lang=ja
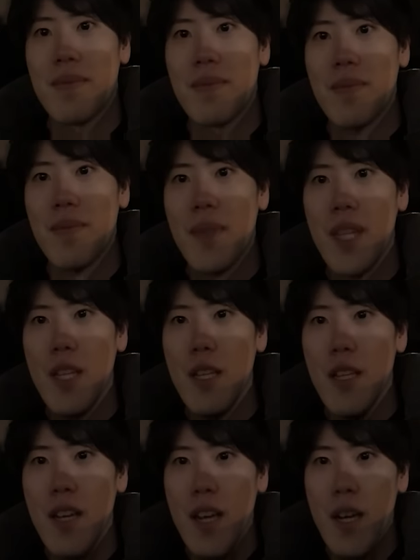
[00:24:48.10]
がブッダと
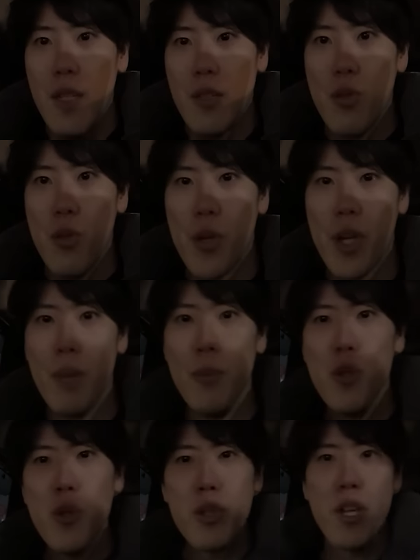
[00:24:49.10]
繁盛
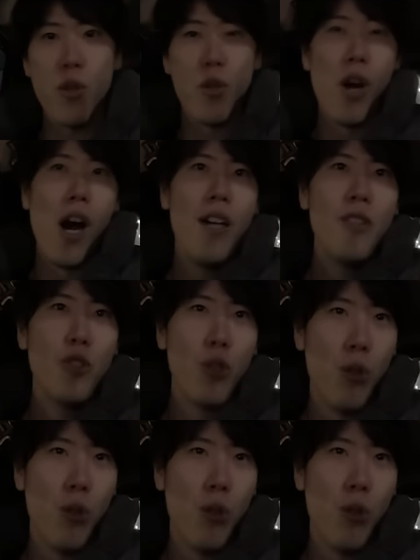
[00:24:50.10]
の教えだろうが